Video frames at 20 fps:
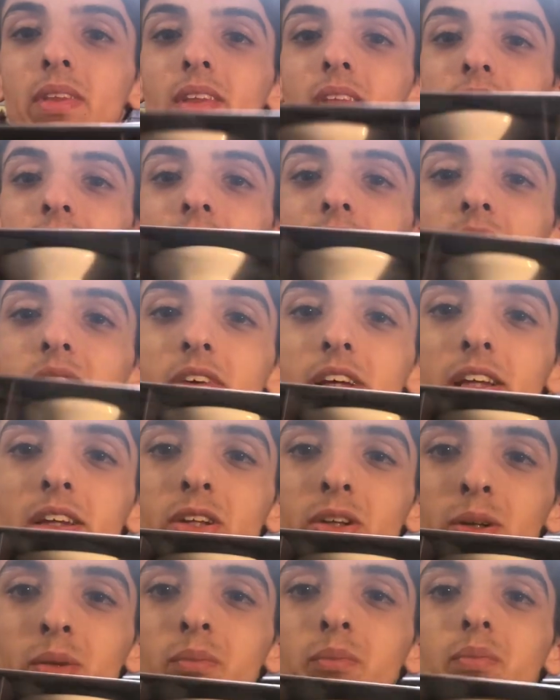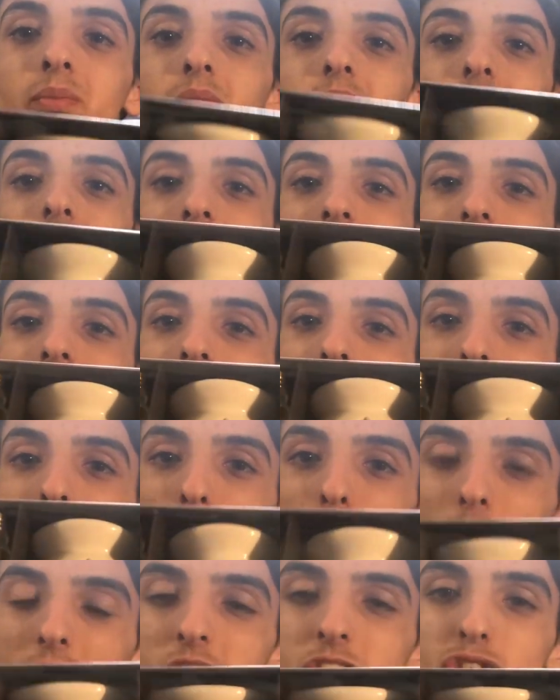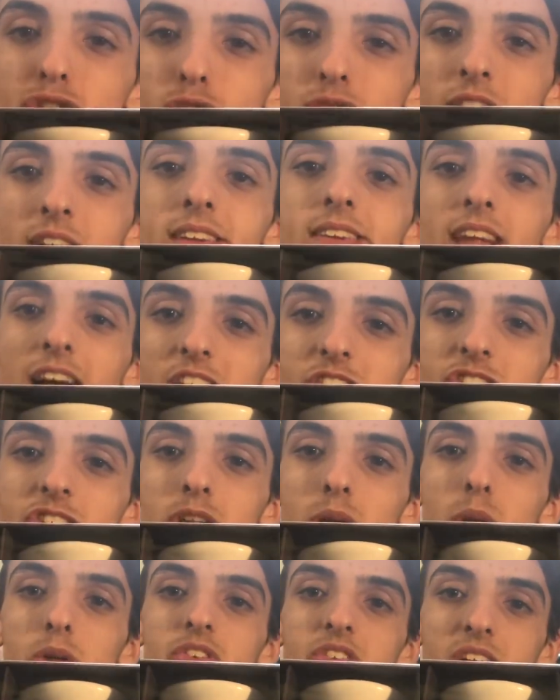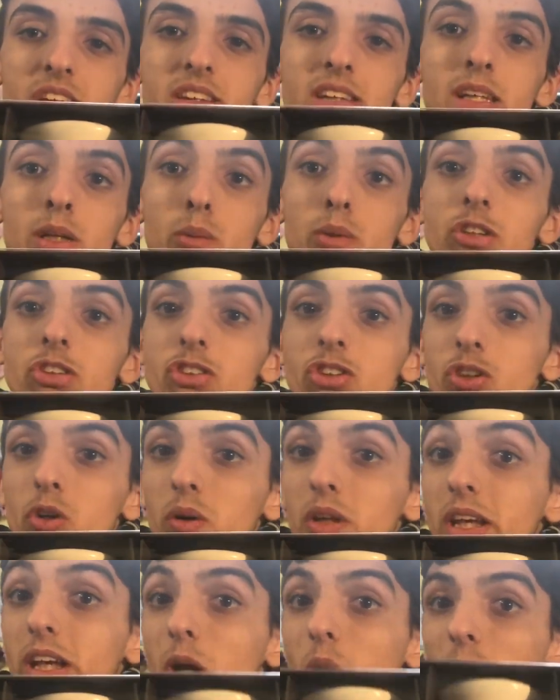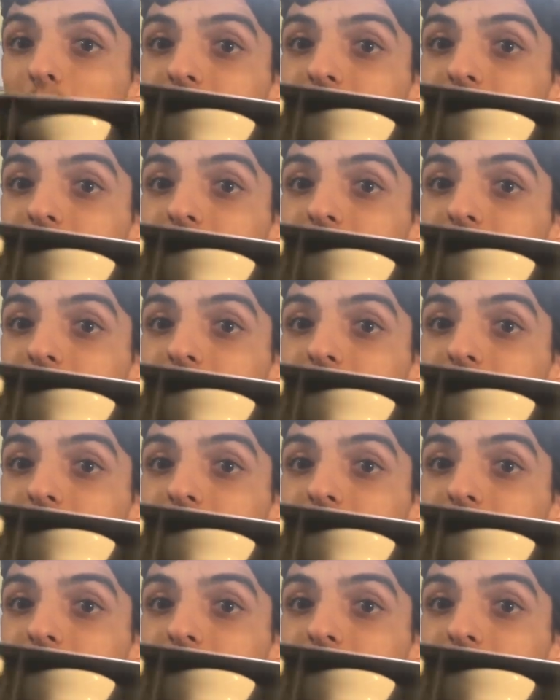del video questo fantastico set in questione che ora